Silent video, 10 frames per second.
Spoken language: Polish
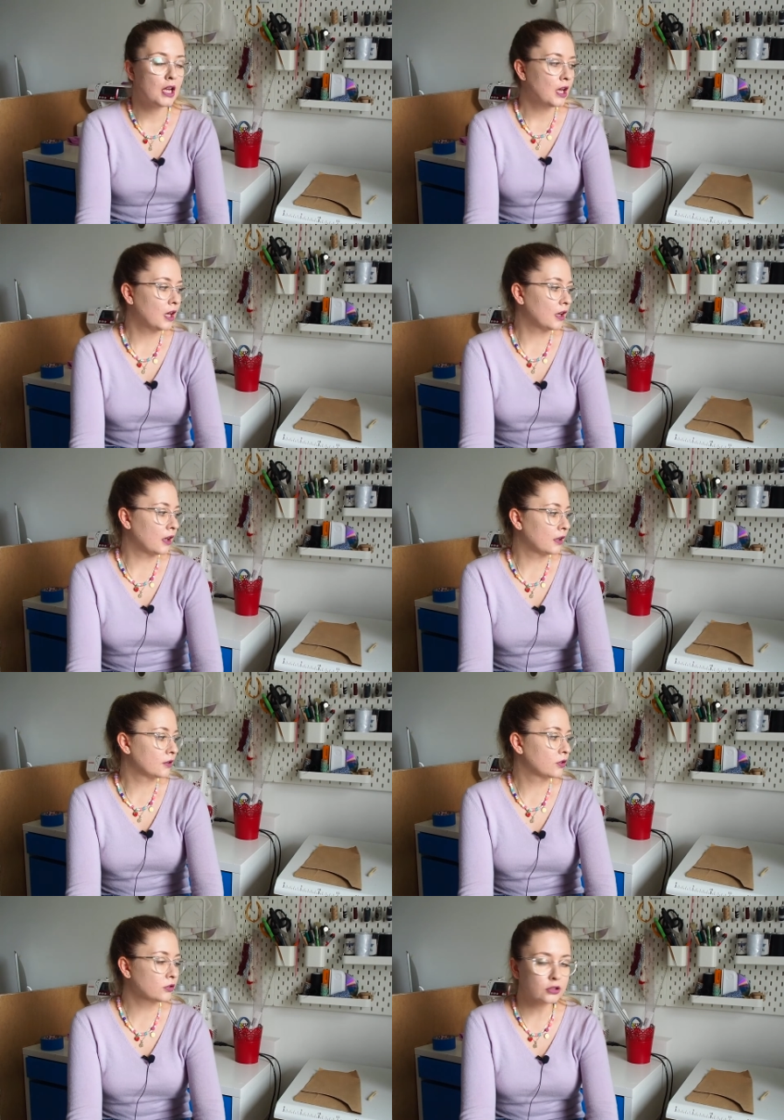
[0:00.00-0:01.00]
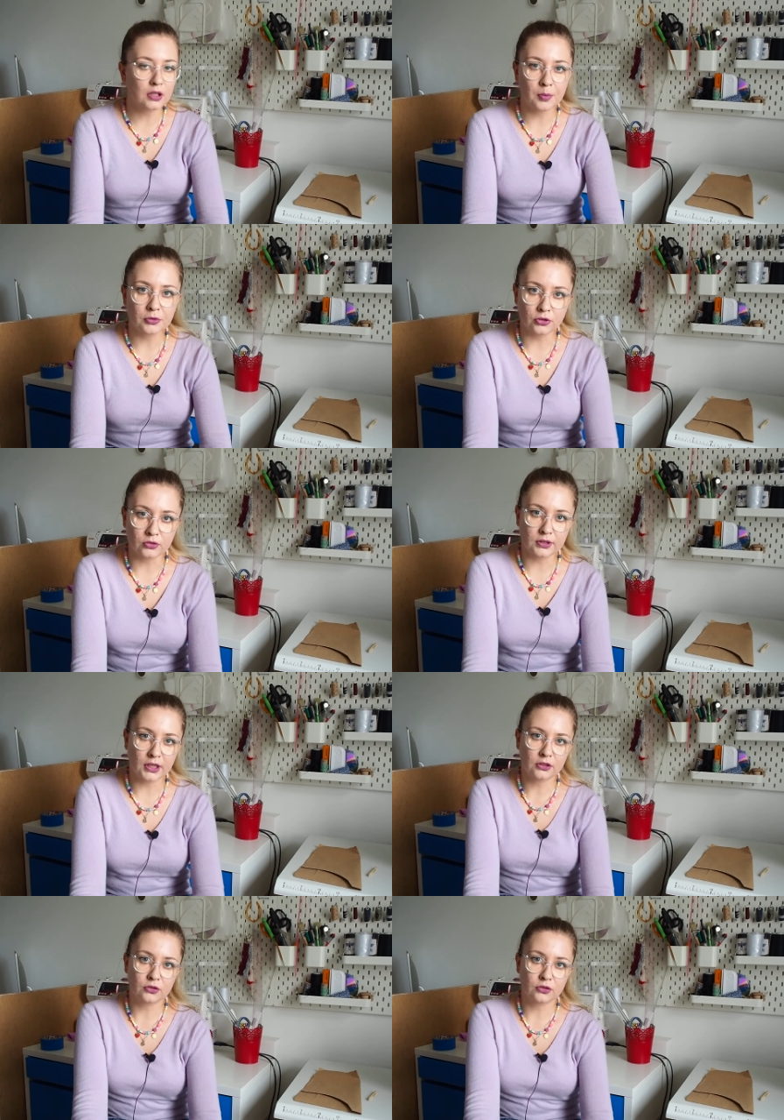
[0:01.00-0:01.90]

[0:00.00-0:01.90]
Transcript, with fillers: E, to, co na początek,